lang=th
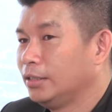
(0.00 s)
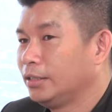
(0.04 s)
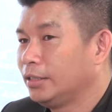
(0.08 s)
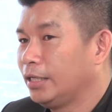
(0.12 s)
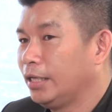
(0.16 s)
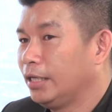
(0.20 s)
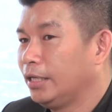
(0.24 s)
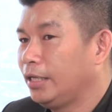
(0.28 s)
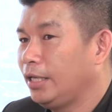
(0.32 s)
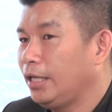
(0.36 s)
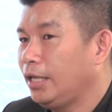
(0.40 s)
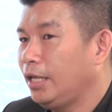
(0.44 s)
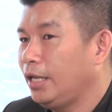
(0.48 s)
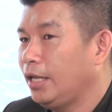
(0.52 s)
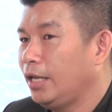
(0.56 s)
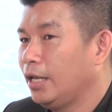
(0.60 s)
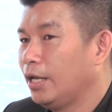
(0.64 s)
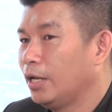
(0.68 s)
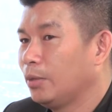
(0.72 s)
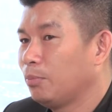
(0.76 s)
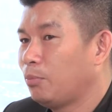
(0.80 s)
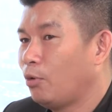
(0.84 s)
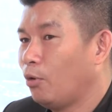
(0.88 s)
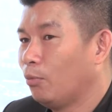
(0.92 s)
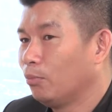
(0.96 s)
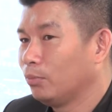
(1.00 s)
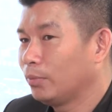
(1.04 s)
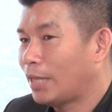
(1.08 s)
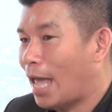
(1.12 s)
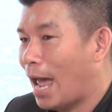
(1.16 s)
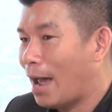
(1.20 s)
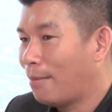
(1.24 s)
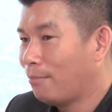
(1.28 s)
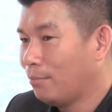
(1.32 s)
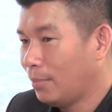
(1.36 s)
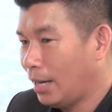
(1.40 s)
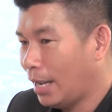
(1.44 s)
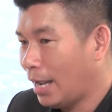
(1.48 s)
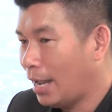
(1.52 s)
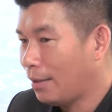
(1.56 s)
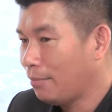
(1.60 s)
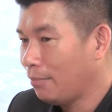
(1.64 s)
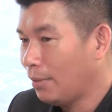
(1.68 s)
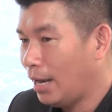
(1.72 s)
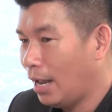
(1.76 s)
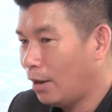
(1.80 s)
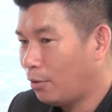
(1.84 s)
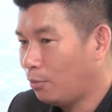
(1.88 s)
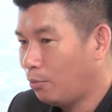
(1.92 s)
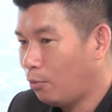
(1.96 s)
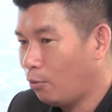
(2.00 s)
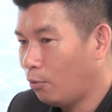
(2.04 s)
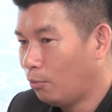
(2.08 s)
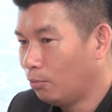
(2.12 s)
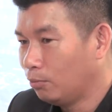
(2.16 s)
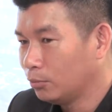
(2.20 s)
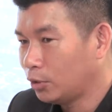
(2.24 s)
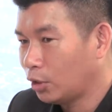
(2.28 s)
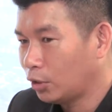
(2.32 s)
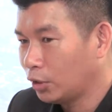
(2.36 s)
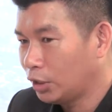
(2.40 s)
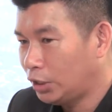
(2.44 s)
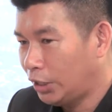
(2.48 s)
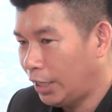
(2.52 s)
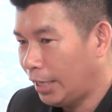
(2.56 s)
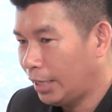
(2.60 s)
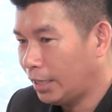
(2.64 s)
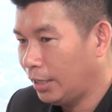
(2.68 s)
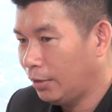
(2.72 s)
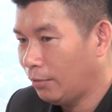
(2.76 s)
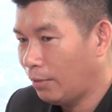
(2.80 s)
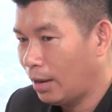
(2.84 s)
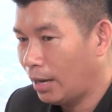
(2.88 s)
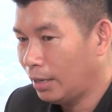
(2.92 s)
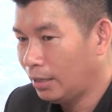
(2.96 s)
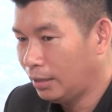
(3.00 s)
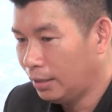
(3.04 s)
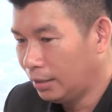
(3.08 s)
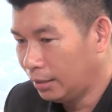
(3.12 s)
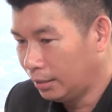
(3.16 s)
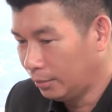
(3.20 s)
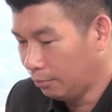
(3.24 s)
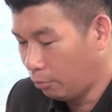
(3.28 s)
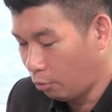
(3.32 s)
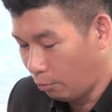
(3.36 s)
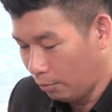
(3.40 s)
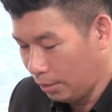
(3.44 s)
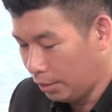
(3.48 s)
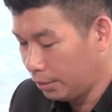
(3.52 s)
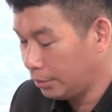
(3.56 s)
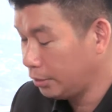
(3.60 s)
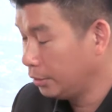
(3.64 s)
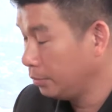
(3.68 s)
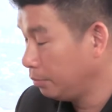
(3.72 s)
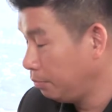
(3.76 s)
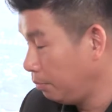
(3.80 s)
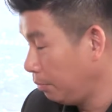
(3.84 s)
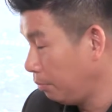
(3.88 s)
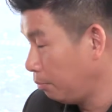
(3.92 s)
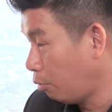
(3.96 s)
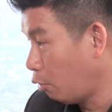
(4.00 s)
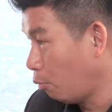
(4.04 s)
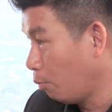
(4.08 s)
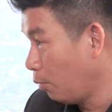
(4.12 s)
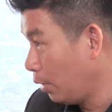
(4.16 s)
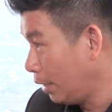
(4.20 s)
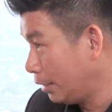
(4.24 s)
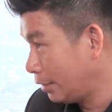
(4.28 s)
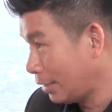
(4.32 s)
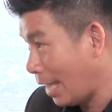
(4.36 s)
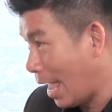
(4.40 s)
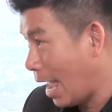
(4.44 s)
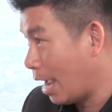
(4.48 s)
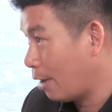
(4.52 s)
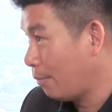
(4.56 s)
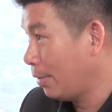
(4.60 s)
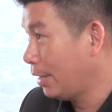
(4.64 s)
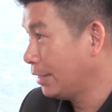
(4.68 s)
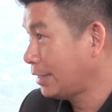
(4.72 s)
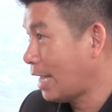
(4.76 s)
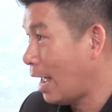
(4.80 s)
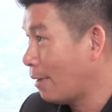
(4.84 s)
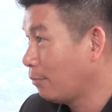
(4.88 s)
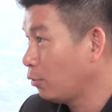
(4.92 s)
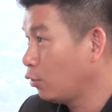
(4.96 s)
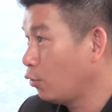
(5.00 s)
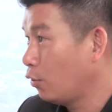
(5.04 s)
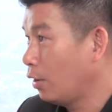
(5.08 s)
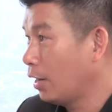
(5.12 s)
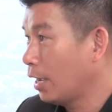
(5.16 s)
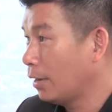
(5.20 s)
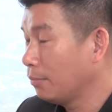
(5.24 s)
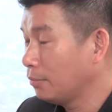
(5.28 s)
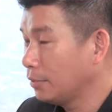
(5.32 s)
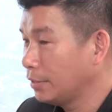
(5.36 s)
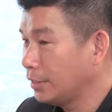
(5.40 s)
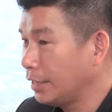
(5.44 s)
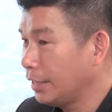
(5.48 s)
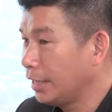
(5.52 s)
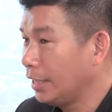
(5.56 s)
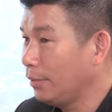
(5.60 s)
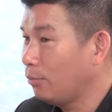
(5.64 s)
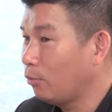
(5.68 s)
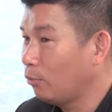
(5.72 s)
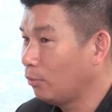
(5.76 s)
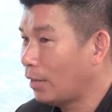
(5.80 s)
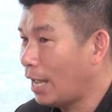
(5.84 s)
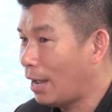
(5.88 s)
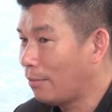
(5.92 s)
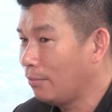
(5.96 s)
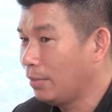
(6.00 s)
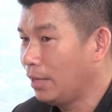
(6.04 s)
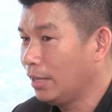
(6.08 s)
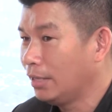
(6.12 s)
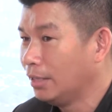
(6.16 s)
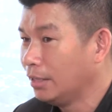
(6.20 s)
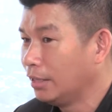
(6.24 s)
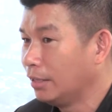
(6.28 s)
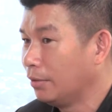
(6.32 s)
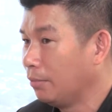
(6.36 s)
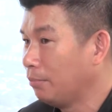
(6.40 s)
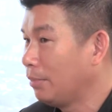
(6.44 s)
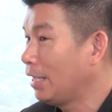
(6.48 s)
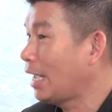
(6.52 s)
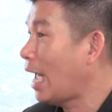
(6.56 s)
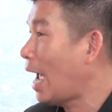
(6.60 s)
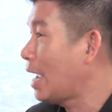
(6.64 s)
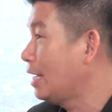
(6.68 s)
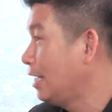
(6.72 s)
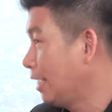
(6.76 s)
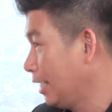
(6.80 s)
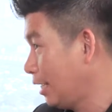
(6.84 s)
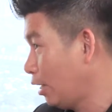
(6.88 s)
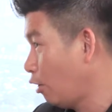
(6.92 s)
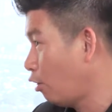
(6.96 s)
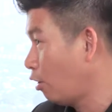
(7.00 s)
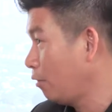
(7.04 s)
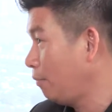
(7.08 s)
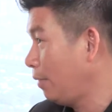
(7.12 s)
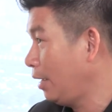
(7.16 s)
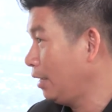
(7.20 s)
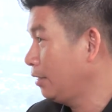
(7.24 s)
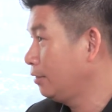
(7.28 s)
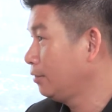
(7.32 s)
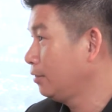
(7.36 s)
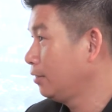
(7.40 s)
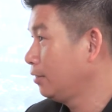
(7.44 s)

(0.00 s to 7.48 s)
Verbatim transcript: สิ่งที่ผมทำนะครับแล้วผมต้องเช็คเลยว่า1ผมมีแตกออกไป3ตัวนะครับสิ่งที่ผมทำเนี่ย1มีใครเดือดร้อนไหม